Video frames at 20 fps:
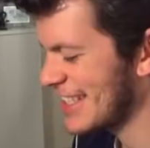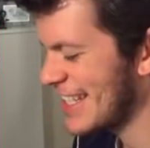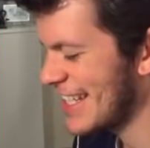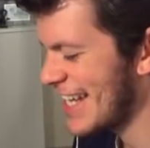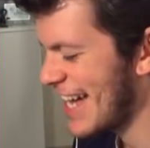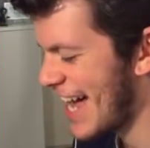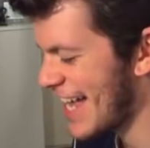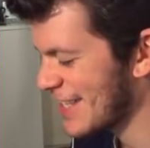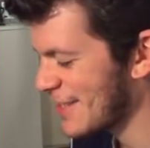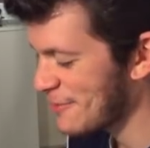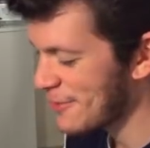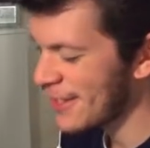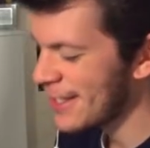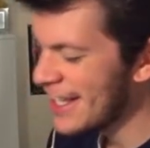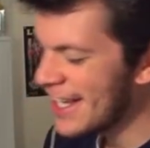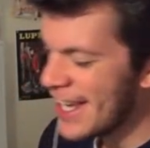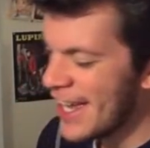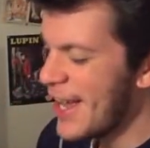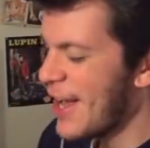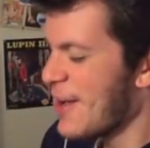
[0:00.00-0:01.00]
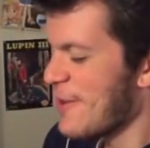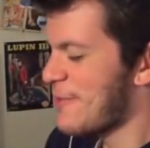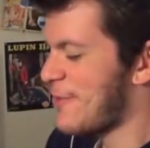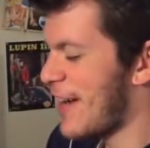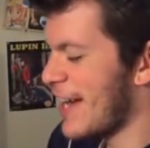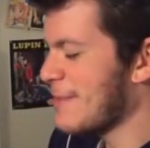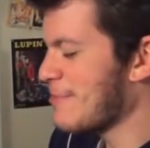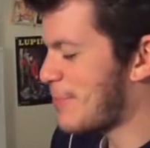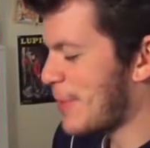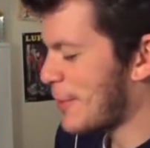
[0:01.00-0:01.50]
Zenigata. Fa,
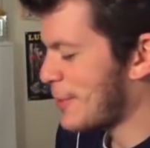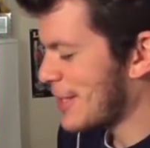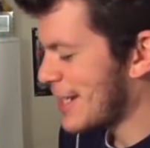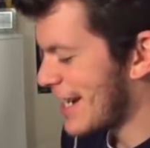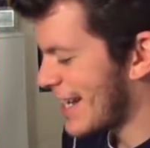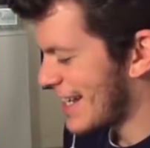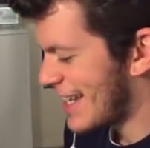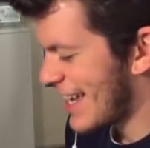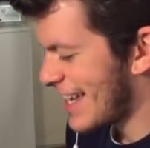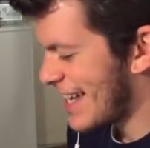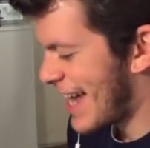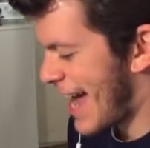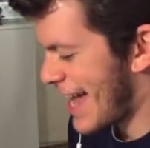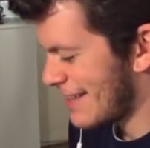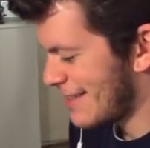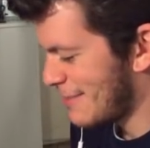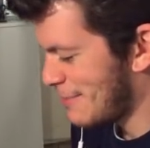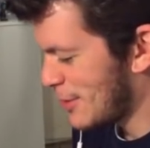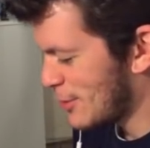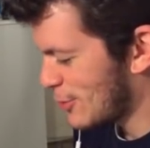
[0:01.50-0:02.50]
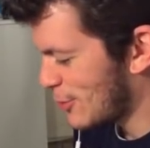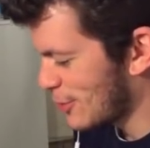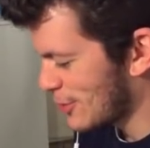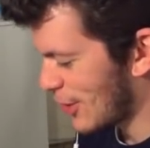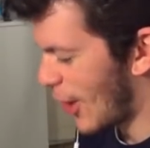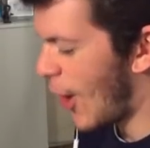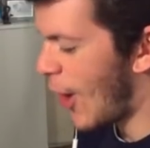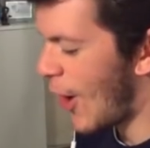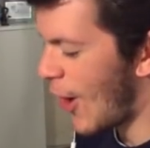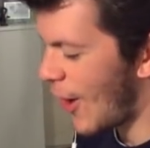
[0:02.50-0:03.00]
fa impaurire anche i gatti, mi
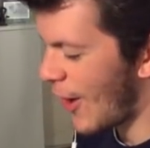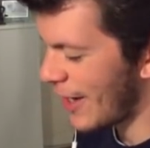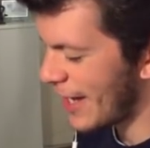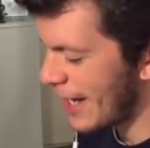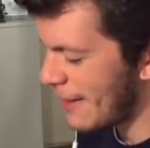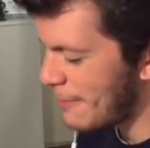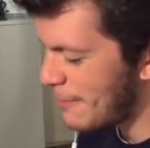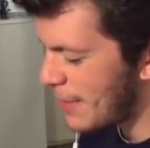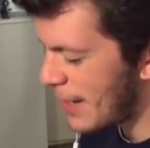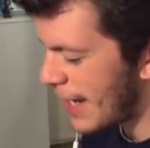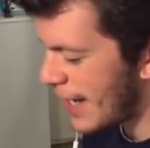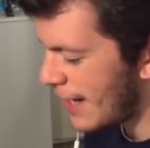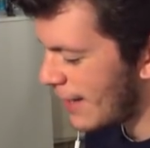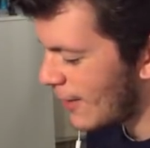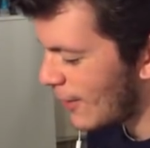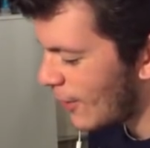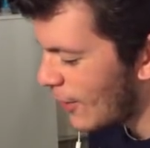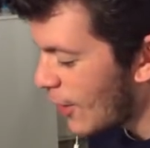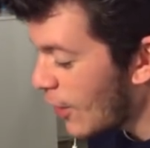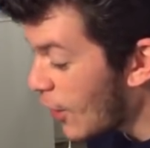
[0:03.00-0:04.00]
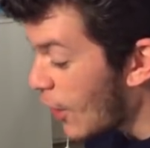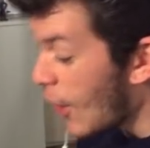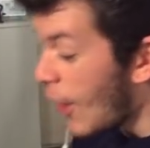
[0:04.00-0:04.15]
scusi. Oh, che bello.